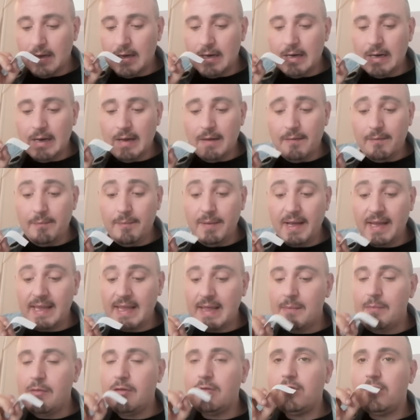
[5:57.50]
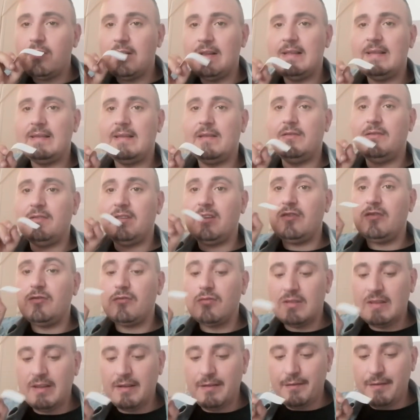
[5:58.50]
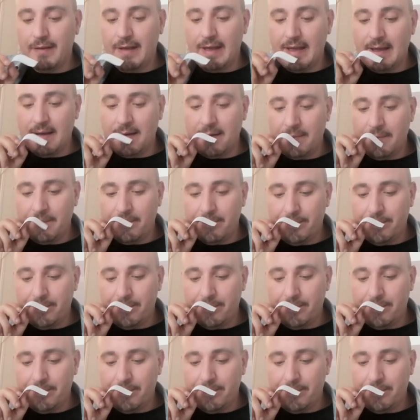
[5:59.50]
La bergamote, on la sent sans ce côté vert.